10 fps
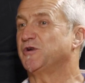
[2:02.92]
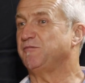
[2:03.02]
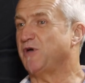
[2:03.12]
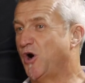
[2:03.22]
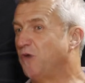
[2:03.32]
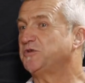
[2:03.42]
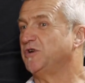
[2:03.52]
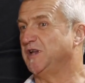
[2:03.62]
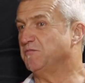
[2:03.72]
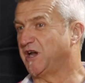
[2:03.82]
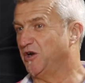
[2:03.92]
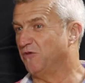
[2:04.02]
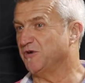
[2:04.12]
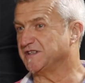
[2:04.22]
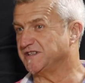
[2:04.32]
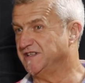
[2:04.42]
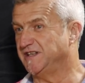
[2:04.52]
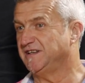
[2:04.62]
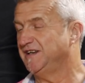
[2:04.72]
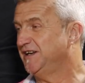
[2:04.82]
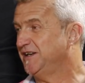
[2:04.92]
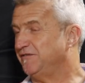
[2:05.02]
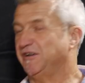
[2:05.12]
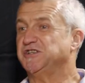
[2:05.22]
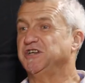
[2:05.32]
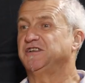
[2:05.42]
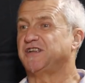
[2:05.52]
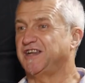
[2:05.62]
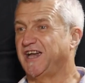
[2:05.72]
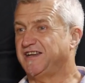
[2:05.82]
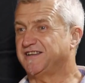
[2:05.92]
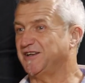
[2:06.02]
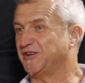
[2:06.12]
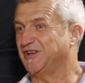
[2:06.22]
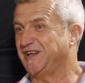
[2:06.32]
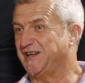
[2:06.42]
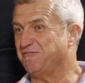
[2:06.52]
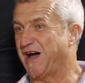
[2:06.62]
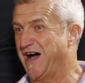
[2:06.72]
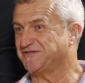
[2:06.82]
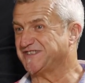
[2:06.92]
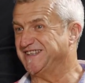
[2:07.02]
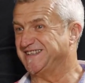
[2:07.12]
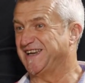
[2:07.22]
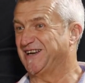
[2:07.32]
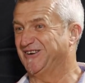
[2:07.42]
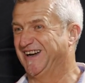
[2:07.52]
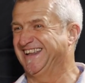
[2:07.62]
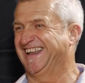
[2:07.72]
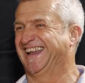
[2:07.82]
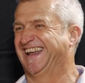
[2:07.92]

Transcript: sage, ich behaupte halt immer, genau weiß ich es nicht, wen schickt der Direktor? Natürlich im bravsten, ist eh klar.